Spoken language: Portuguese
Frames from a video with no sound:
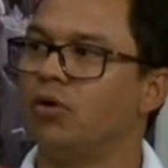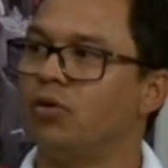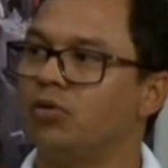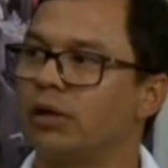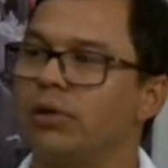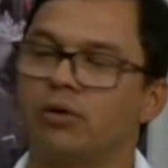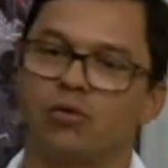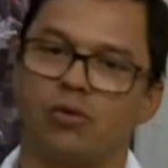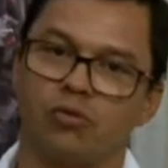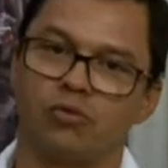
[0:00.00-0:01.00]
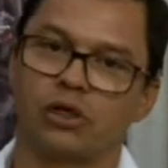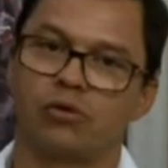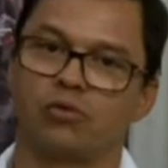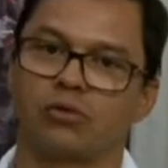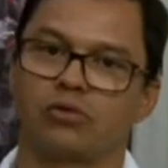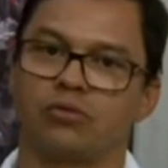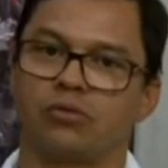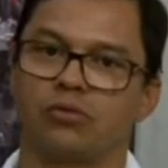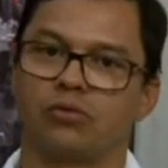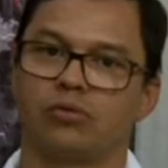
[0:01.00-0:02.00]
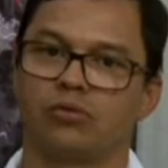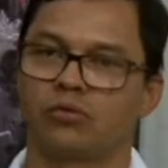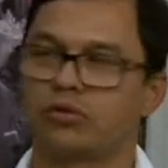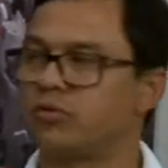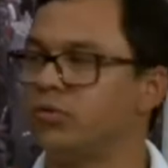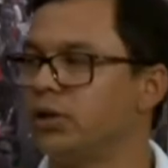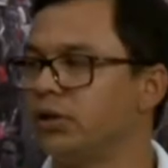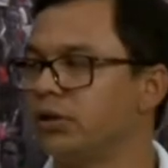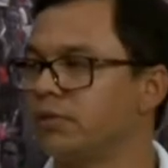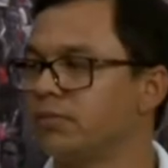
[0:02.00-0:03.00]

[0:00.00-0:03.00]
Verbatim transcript: o trabalho comum, que é o nosso, nosso estudante.